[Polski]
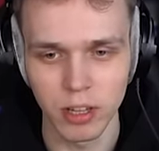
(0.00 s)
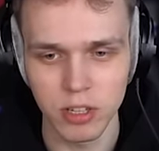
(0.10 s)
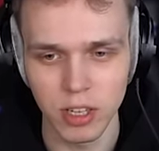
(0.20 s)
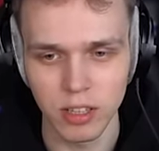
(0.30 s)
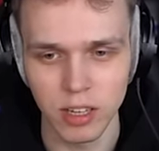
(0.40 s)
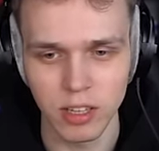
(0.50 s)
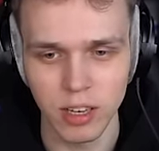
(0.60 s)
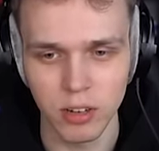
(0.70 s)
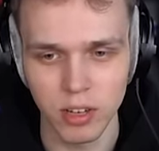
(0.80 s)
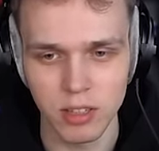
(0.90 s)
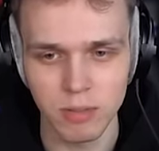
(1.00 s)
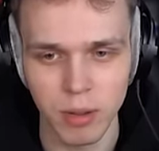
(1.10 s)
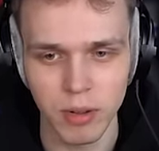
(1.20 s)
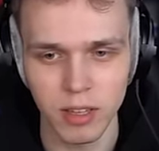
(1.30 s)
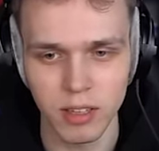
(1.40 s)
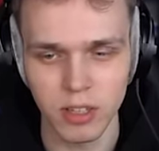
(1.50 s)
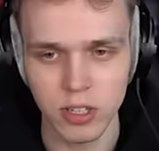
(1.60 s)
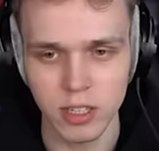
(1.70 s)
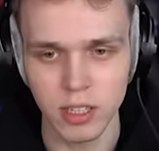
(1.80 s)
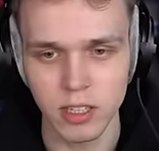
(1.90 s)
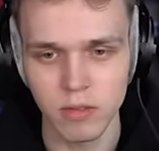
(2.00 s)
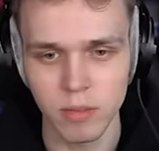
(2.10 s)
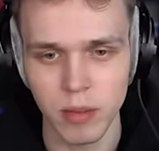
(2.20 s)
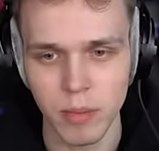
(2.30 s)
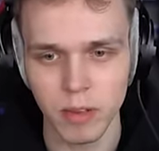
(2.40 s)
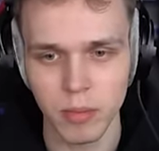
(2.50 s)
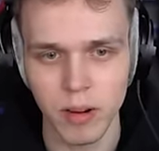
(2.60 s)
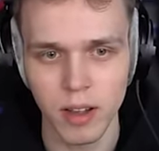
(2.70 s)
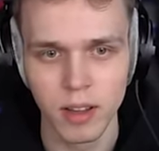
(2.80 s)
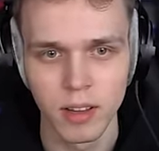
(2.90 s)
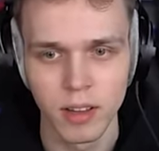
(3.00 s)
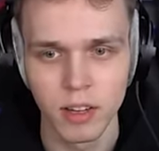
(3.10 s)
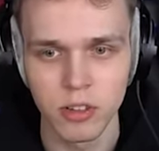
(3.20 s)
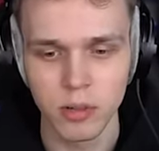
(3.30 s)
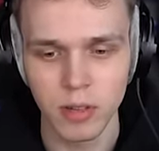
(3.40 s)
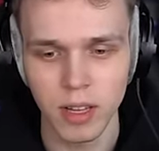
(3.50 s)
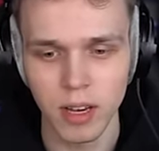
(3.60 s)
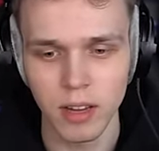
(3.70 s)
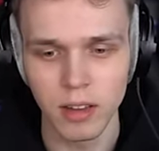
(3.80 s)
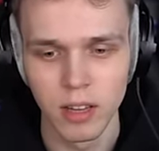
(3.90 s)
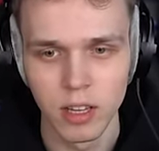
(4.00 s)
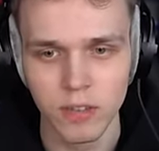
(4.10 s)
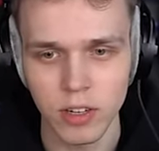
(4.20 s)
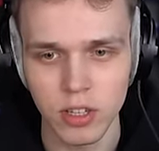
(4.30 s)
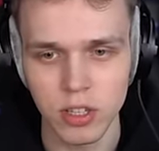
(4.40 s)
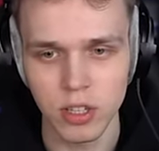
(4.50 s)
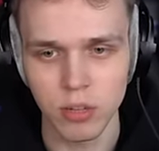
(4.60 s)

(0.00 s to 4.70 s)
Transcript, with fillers: dojść na, na, na koniec. Mamy Ender Chesta, nic w nim nie ma, dobra. Idziemy dalej. 20